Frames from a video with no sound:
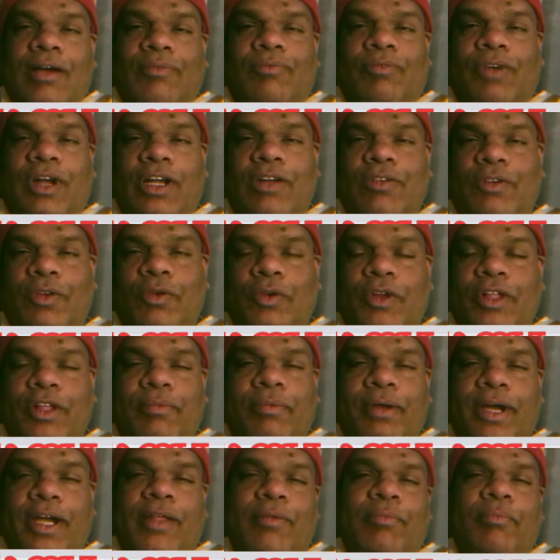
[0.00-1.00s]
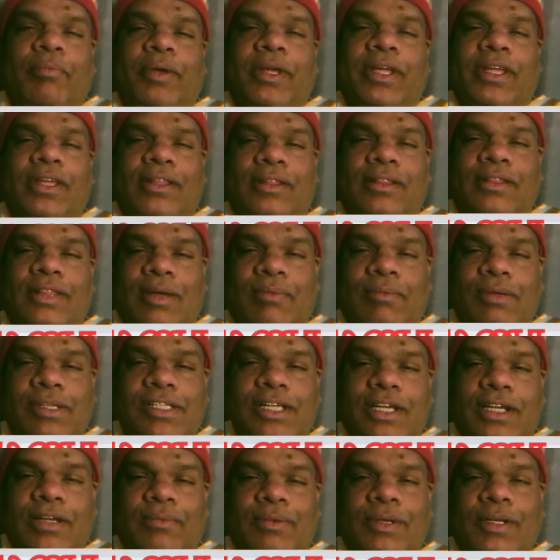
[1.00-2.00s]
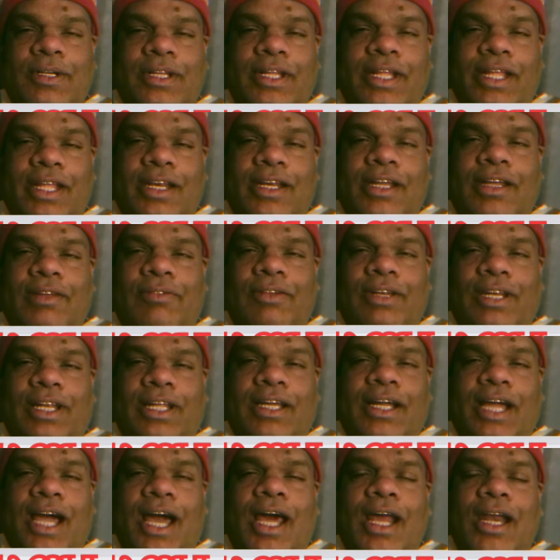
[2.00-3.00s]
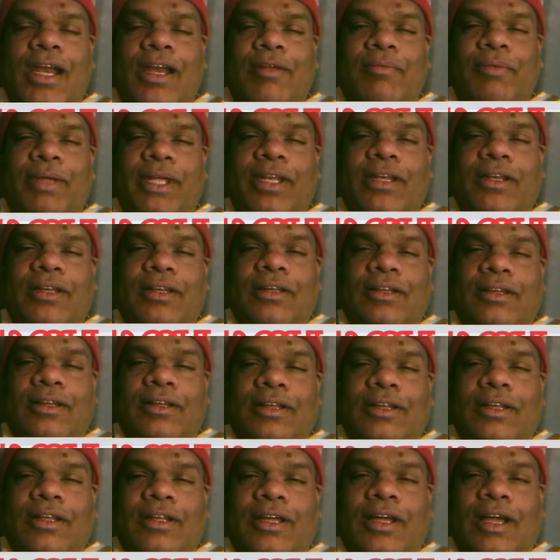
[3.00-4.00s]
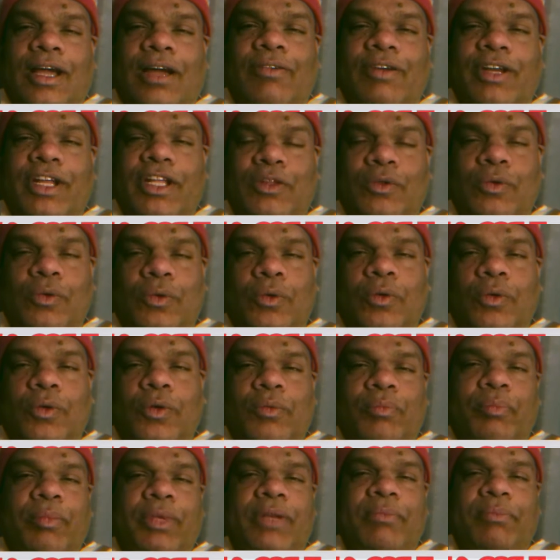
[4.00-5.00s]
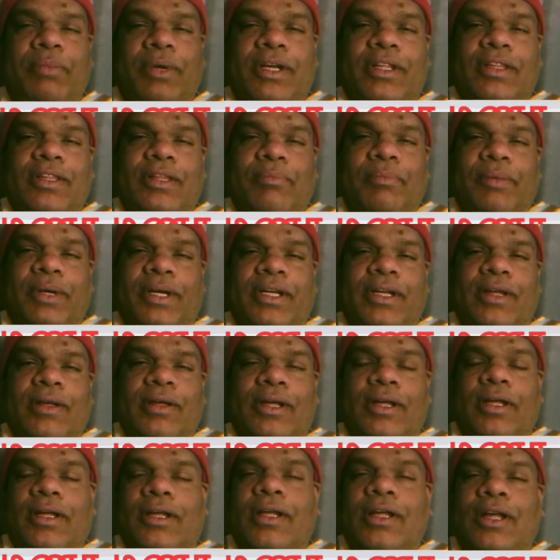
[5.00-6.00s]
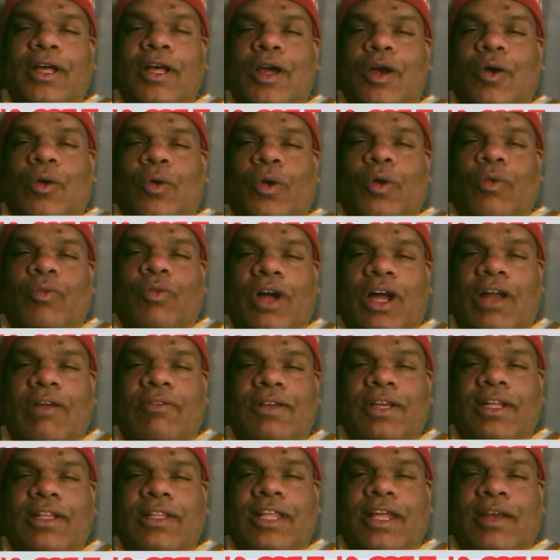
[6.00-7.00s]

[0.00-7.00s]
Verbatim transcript: வள்ளுவனுடைய படைப்பை தமிழ்ச்சங்கம் என்று ஏற்கவில்லை காரணம் ஏன் அவன் ஏதோ ஒரு பிற்படுத்தப்பட்ட ஒரு வாழ்வியல்